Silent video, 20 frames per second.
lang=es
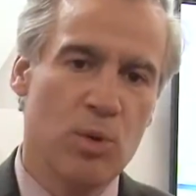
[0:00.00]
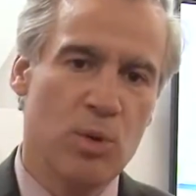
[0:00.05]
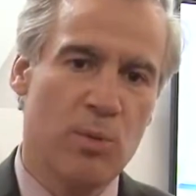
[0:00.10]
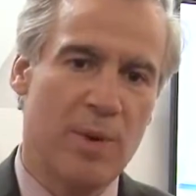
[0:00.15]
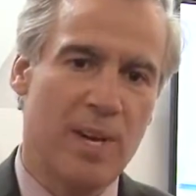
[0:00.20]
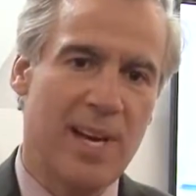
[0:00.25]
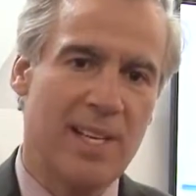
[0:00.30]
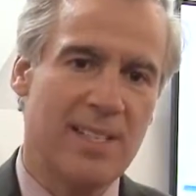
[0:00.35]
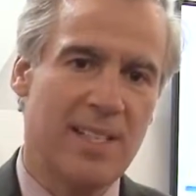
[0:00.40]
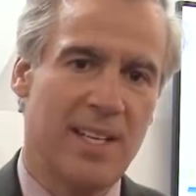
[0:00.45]
mucho
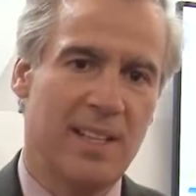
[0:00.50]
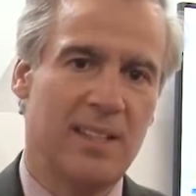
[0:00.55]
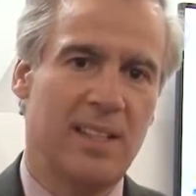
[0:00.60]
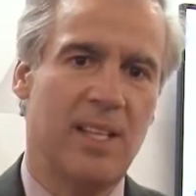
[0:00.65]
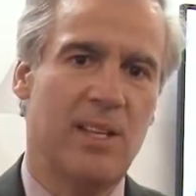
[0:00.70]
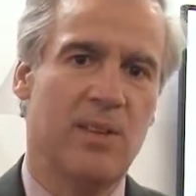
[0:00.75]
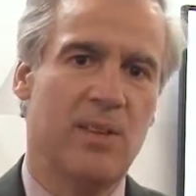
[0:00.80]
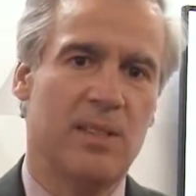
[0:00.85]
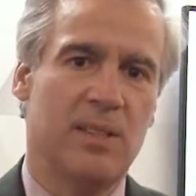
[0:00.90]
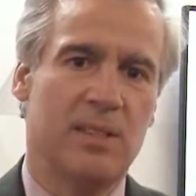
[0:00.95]
más
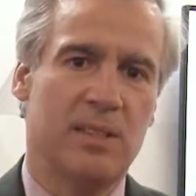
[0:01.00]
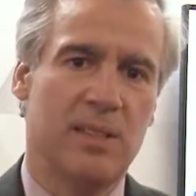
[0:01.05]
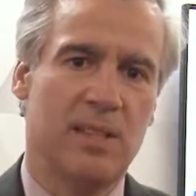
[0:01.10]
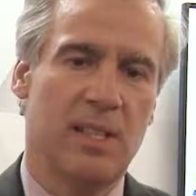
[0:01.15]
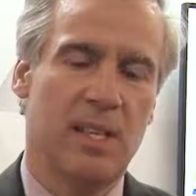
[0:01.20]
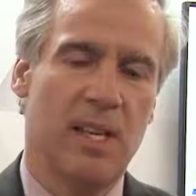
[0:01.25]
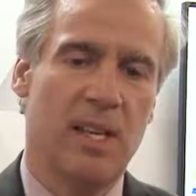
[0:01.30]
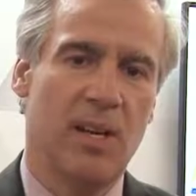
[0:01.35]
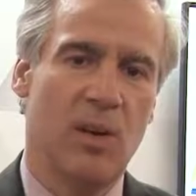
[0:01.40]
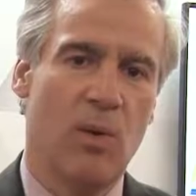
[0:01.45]
asertiva
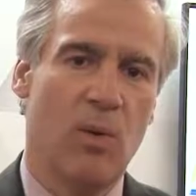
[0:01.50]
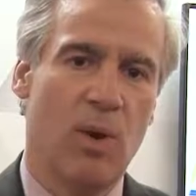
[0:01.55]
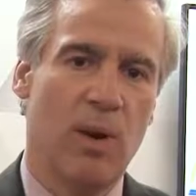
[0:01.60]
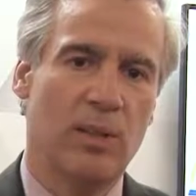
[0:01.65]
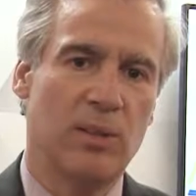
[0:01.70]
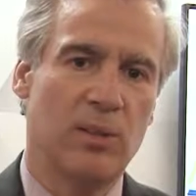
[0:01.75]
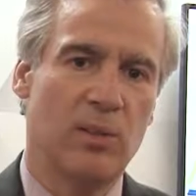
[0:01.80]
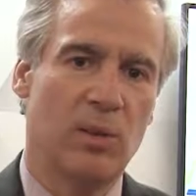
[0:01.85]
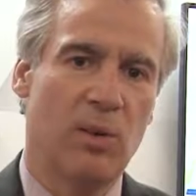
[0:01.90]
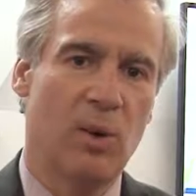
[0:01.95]
en
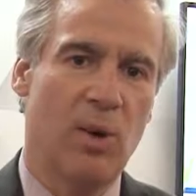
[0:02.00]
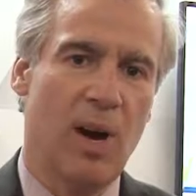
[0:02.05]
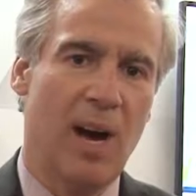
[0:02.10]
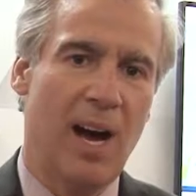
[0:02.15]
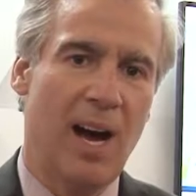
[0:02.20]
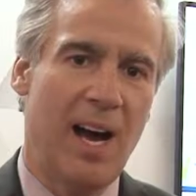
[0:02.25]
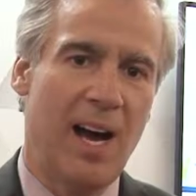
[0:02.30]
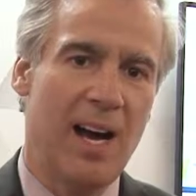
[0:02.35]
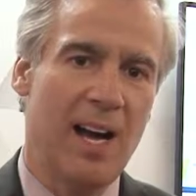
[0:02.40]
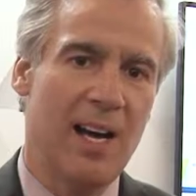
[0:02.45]
cuanto
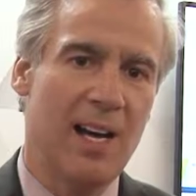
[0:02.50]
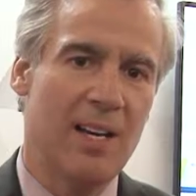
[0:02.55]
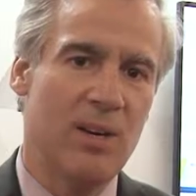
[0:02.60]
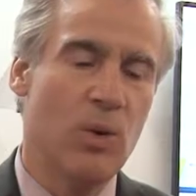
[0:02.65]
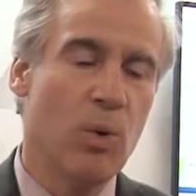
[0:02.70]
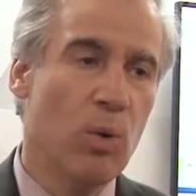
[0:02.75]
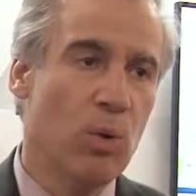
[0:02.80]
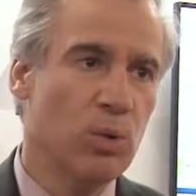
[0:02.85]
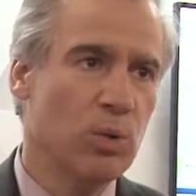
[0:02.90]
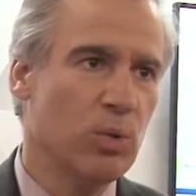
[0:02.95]
a
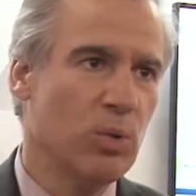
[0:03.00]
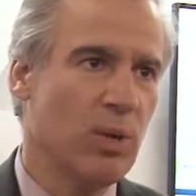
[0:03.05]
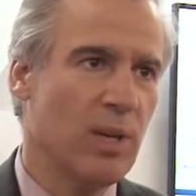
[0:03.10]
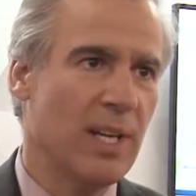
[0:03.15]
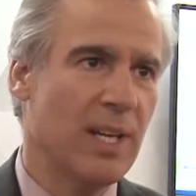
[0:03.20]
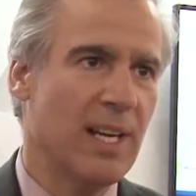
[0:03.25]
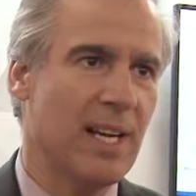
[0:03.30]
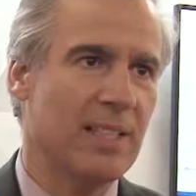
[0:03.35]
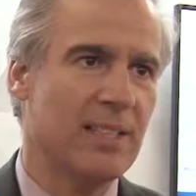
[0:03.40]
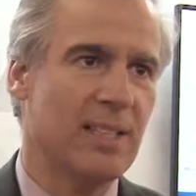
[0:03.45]
uso
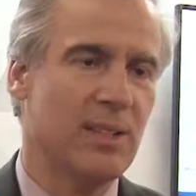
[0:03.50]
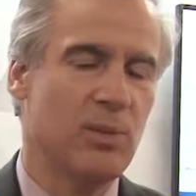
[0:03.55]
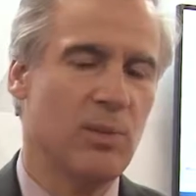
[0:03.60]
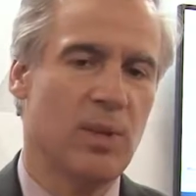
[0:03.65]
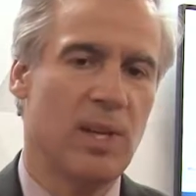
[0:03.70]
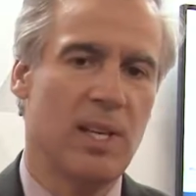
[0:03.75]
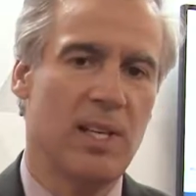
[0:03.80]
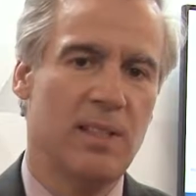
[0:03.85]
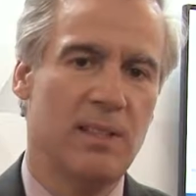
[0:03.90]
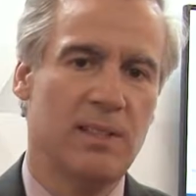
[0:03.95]
del gas
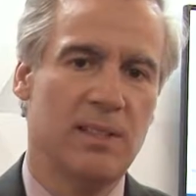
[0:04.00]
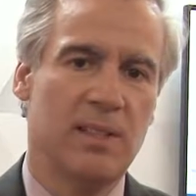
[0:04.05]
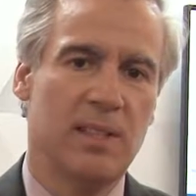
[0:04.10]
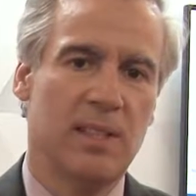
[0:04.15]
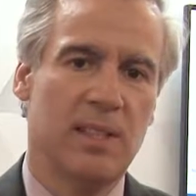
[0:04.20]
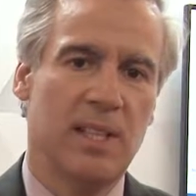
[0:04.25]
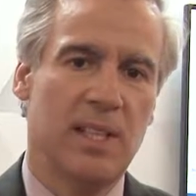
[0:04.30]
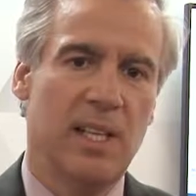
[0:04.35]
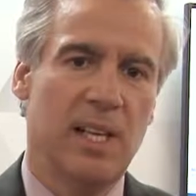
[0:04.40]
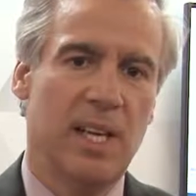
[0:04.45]
natural,
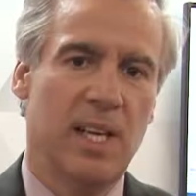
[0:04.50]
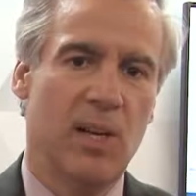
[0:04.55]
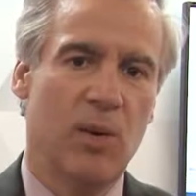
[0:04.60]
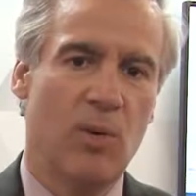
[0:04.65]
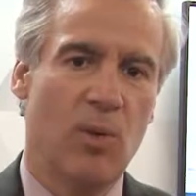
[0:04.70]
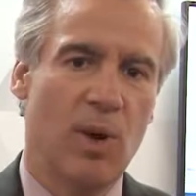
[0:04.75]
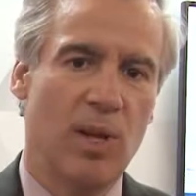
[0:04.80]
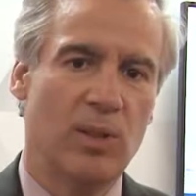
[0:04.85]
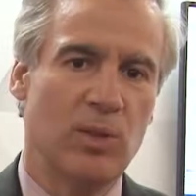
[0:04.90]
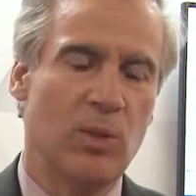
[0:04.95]
en
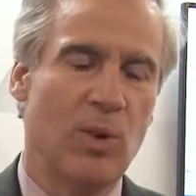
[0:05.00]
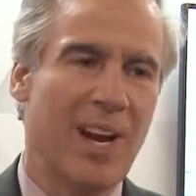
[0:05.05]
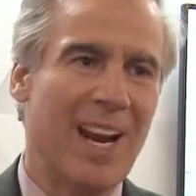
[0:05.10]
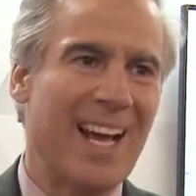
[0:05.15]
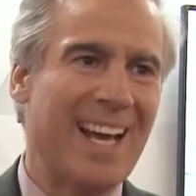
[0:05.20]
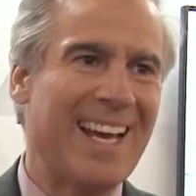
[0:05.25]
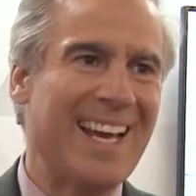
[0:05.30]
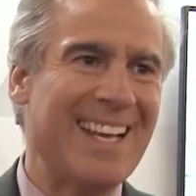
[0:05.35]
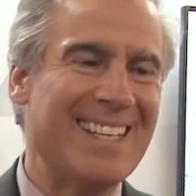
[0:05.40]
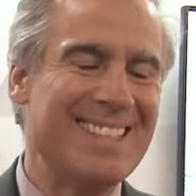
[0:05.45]
cuanto a
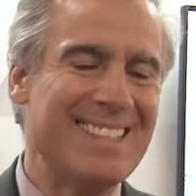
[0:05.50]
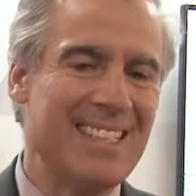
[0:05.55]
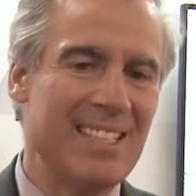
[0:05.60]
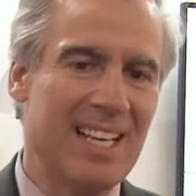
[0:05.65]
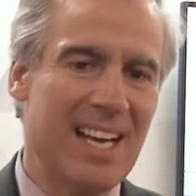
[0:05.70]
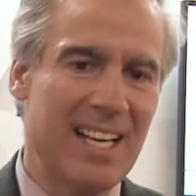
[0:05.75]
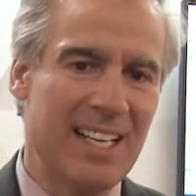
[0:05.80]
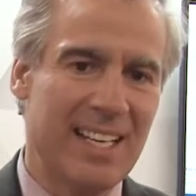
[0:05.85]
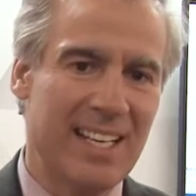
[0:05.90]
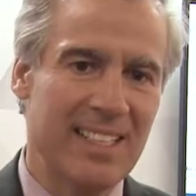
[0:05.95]
la
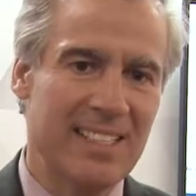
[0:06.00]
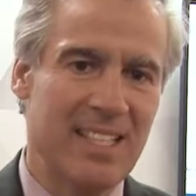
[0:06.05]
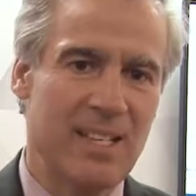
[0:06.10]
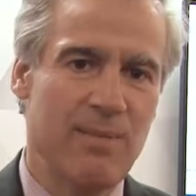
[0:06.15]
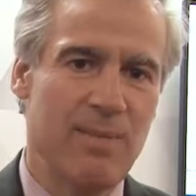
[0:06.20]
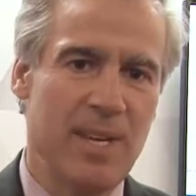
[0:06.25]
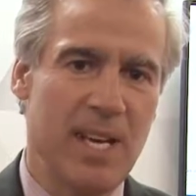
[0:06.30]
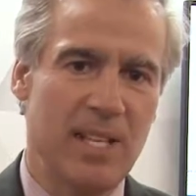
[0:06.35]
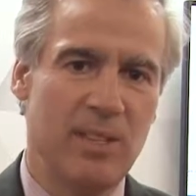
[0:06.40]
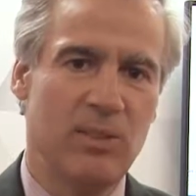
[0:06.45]
al
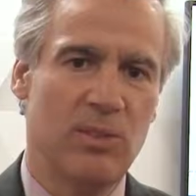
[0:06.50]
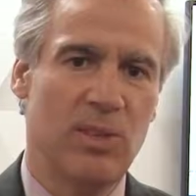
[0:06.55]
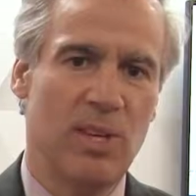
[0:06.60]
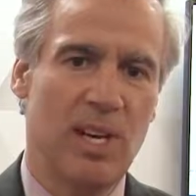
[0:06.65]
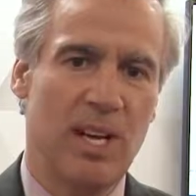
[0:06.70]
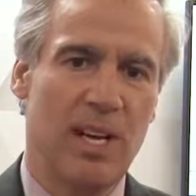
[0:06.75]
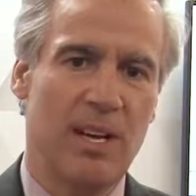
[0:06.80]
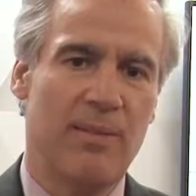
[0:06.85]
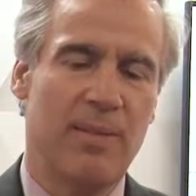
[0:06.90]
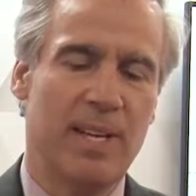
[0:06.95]
crecimiento
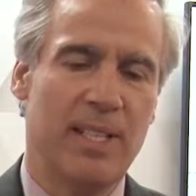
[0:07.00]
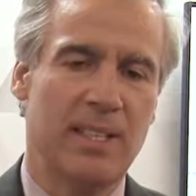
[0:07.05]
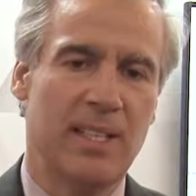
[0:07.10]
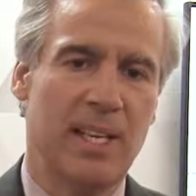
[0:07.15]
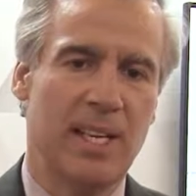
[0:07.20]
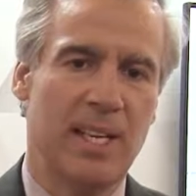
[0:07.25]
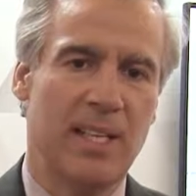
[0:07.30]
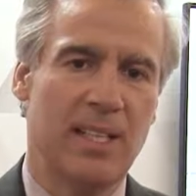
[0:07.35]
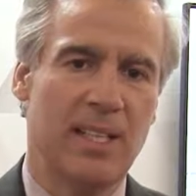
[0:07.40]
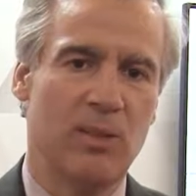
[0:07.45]
de la
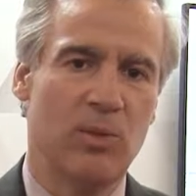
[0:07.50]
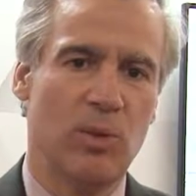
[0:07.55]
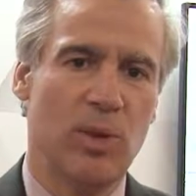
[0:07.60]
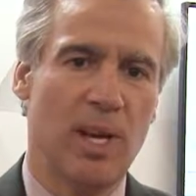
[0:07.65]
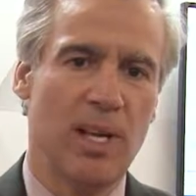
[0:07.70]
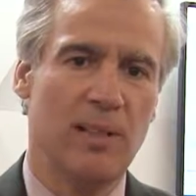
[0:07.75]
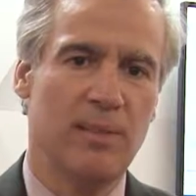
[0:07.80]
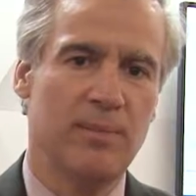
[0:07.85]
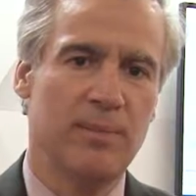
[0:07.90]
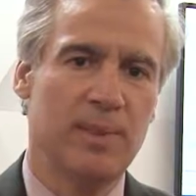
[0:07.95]
demanda de gas
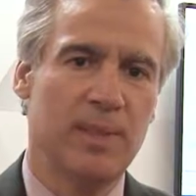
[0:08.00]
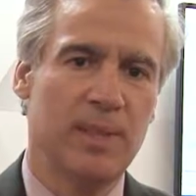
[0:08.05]
natural,